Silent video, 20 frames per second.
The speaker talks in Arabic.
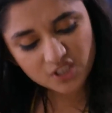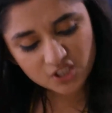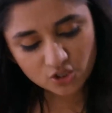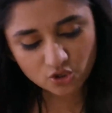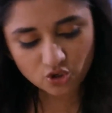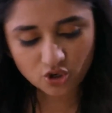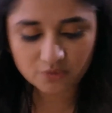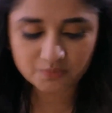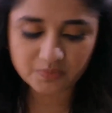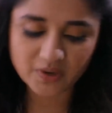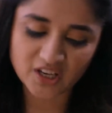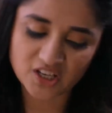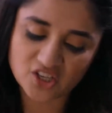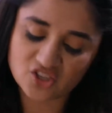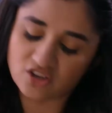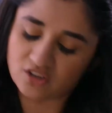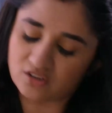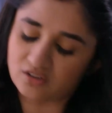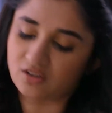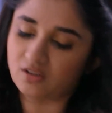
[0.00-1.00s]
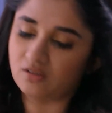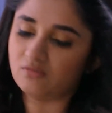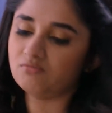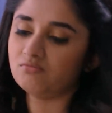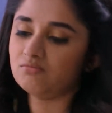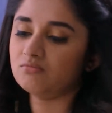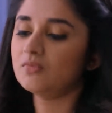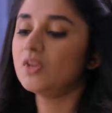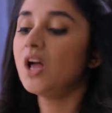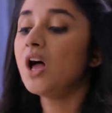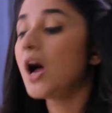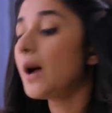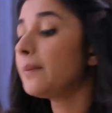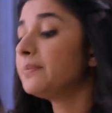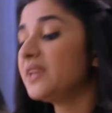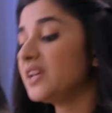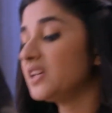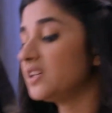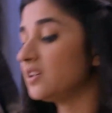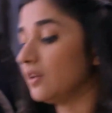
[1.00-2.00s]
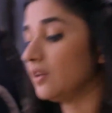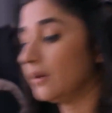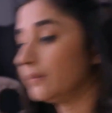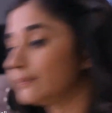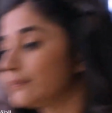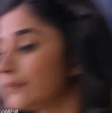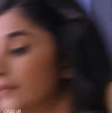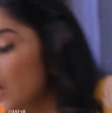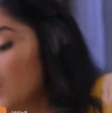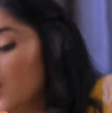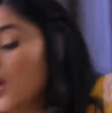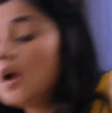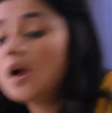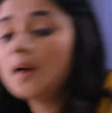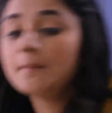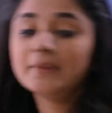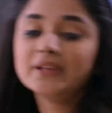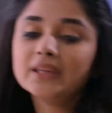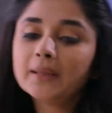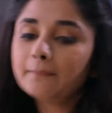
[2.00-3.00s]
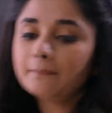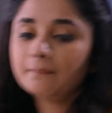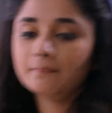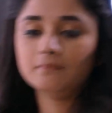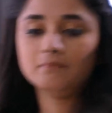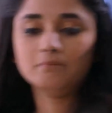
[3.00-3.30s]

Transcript: يدلكوا راسهم اسمعني قصدي